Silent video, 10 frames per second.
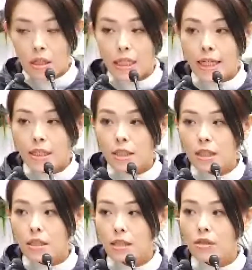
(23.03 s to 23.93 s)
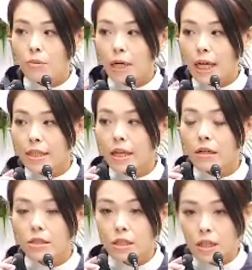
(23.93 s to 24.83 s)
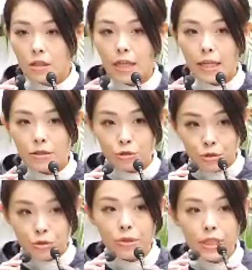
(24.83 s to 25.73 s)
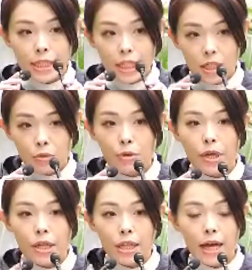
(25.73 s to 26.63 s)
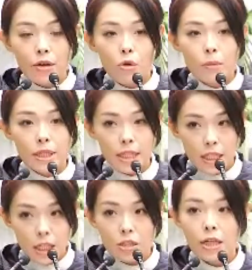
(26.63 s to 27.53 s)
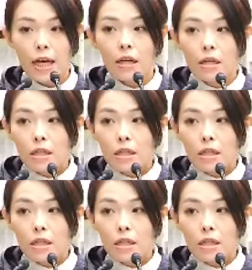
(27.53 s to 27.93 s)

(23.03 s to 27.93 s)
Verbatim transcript: 那以及今天呢，我们看到现场有来了许多的议员，还有我们的里长。